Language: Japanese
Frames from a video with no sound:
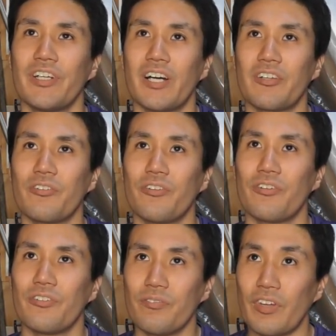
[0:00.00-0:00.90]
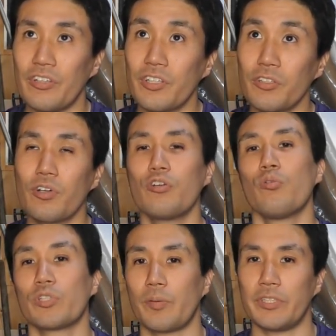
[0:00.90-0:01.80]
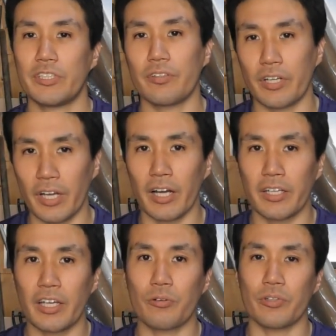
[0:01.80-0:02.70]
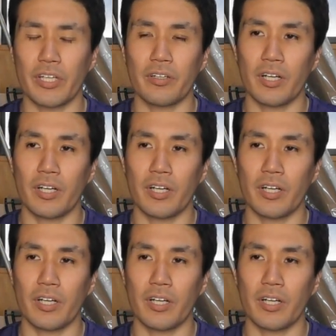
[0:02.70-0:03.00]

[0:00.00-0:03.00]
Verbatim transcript: あの、有機農家の方も喋っちゃうから、結構ね、